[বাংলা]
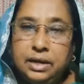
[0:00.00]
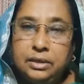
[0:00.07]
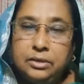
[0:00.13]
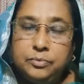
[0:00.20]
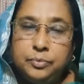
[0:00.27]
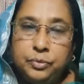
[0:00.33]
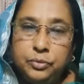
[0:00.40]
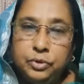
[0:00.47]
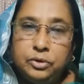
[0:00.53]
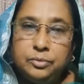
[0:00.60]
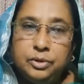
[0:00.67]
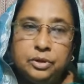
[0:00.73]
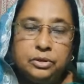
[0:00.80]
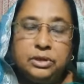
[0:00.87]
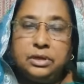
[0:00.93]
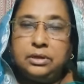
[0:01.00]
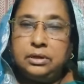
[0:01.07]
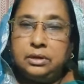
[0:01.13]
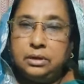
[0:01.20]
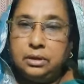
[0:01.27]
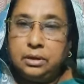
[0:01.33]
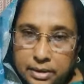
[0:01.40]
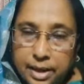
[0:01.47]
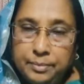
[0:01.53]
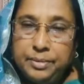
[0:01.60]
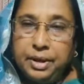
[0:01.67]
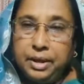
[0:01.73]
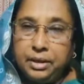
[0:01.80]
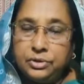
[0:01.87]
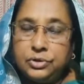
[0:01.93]
ঈদ পুনর্মিলনী
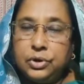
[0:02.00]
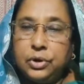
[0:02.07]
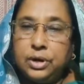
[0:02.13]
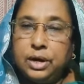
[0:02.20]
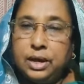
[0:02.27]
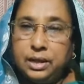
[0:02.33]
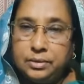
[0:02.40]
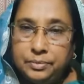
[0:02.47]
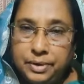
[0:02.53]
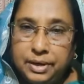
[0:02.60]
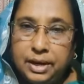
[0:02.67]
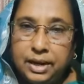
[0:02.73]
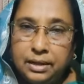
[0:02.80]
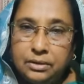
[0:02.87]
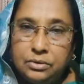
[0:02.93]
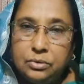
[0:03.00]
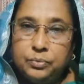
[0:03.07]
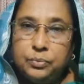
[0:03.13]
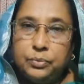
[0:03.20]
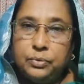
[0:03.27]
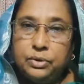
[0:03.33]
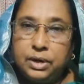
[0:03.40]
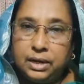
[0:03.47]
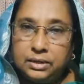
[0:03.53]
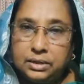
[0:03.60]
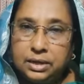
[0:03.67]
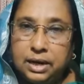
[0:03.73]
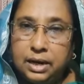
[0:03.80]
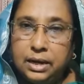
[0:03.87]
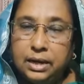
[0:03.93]
নামে সকাল বিকাল দুপুর
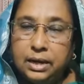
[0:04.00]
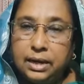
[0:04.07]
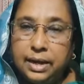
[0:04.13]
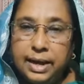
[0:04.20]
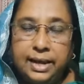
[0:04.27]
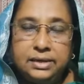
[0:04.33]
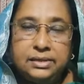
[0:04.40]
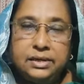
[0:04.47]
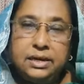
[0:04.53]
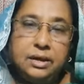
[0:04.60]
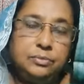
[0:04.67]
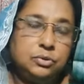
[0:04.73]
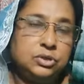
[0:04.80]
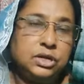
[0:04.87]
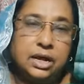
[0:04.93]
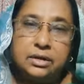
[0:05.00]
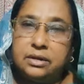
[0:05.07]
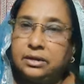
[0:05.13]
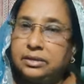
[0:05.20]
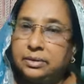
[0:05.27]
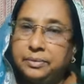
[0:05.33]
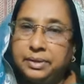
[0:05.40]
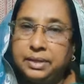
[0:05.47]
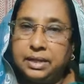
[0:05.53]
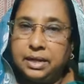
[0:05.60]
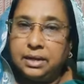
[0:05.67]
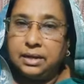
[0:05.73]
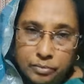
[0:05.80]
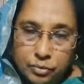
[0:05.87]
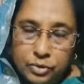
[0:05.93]
রাত্রে এক জায়গায় বসে আড্ডা দেবেন না
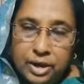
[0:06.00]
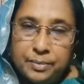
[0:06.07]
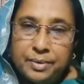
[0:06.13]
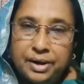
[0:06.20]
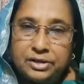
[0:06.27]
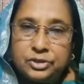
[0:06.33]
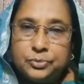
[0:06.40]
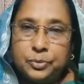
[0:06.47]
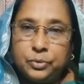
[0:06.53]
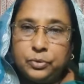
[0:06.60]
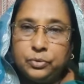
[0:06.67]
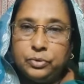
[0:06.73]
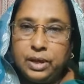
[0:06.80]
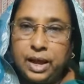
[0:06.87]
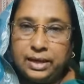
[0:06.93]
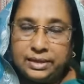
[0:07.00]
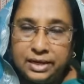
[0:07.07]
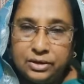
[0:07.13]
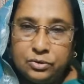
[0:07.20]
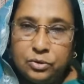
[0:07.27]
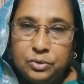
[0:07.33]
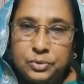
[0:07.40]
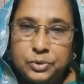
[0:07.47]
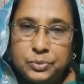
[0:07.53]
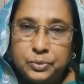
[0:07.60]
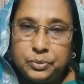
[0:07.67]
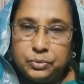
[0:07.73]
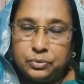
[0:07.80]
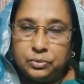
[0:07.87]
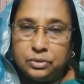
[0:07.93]
মুখে মাস্ক পরুন হাতে গ্লোভস
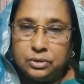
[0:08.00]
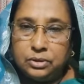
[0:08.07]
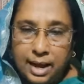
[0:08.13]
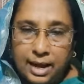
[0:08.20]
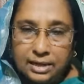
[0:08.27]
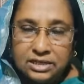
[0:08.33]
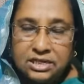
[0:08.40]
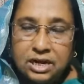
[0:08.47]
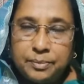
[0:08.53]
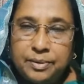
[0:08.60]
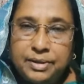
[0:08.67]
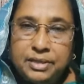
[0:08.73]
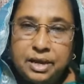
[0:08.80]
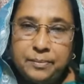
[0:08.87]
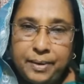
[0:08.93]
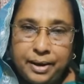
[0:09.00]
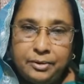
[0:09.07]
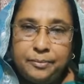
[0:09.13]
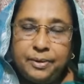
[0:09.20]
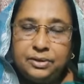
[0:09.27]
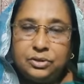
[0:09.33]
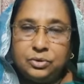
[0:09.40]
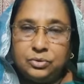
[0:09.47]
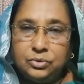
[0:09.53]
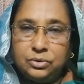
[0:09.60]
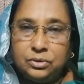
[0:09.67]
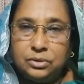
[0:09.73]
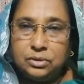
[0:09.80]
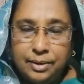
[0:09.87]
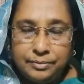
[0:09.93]
পরুন হাত সাবান দিয়ে বারবার ধরুন
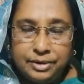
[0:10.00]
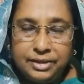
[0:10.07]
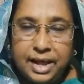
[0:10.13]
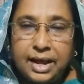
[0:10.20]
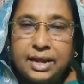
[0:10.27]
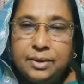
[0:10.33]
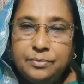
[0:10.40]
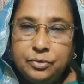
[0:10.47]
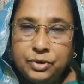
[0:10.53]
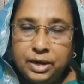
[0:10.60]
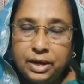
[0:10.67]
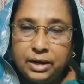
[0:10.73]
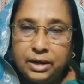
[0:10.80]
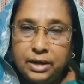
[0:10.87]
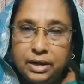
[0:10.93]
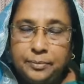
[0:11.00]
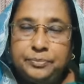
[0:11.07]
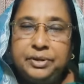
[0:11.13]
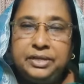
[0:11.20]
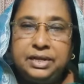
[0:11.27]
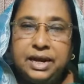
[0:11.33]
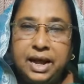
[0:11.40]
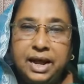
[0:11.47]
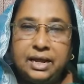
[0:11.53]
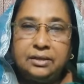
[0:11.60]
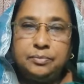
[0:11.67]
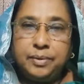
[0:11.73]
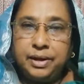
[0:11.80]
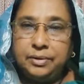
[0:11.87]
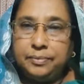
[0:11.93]
আমরা নাকে মুখে আপনাদের হাত
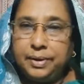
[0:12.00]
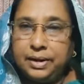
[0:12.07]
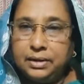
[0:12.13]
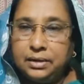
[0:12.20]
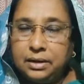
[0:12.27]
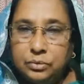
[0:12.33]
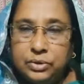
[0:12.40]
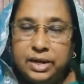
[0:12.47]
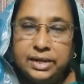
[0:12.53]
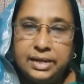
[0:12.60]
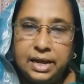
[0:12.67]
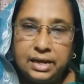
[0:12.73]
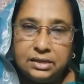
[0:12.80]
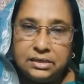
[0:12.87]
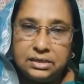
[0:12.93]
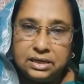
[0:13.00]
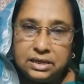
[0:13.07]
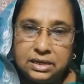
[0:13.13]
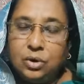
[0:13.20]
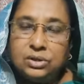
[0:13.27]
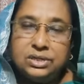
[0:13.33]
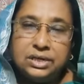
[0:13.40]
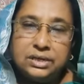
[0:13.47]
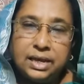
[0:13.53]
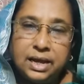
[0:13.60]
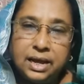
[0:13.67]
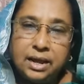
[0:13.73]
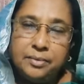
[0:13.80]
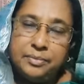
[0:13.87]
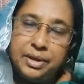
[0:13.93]
বারবার উঠে না আসে
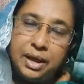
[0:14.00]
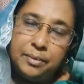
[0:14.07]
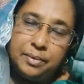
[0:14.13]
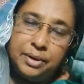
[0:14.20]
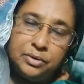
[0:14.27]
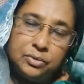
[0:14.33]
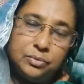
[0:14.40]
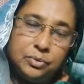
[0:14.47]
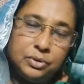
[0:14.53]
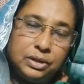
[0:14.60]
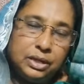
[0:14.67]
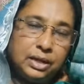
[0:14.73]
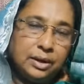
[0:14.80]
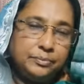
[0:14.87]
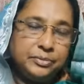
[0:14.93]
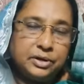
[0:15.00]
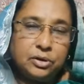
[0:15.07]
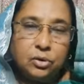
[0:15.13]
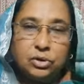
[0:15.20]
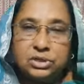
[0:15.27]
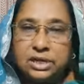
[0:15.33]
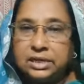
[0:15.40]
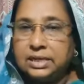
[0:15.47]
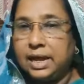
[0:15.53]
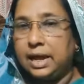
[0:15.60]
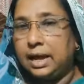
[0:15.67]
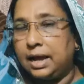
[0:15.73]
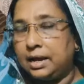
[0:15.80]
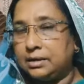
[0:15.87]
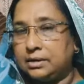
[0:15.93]
অযথা আমি আবারও বলি আপনারা অযথা
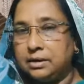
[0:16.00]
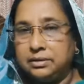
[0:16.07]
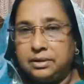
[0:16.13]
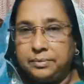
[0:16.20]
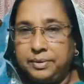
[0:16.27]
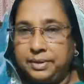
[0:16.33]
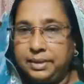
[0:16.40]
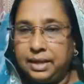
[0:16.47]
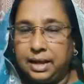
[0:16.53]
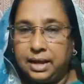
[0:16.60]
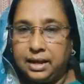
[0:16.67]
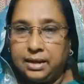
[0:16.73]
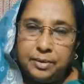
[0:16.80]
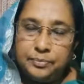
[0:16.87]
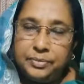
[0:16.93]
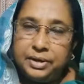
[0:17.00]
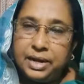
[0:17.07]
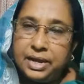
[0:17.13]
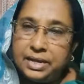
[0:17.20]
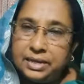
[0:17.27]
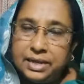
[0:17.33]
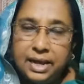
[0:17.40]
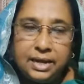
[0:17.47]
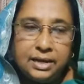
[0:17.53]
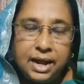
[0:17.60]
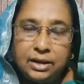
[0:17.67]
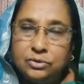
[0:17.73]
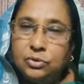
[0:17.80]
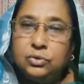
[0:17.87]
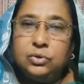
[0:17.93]
আড্ডা দেবেন না আপনারা ঈদের
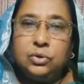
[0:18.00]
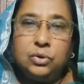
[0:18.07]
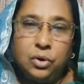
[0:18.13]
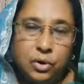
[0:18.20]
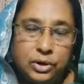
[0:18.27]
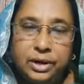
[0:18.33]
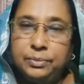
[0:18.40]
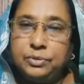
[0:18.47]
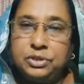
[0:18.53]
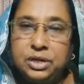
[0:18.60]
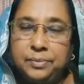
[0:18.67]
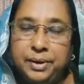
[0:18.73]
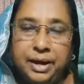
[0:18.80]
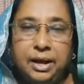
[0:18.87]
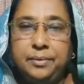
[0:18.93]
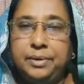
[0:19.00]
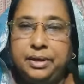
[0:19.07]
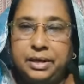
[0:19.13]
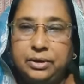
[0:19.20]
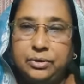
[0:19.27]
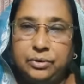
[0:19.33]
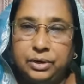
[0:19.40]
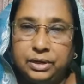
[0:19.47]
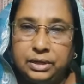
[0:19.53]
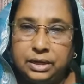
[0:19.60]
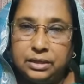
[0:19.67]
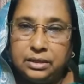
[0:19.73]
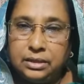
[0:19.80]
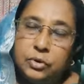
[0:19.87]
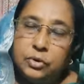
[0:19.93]
আনন্দ ঘরে বসে ভাগাভাগি করে
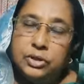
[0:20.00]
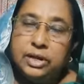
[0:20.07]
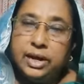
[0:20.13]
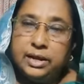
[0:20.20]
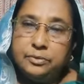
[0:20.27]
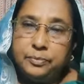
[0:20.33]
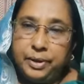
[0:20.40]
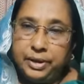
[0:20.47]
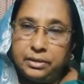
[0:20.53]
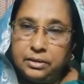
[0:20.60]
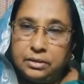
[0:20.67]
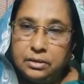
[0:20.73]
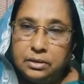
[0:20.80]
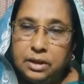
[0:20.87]
নিন মনে রাখবেন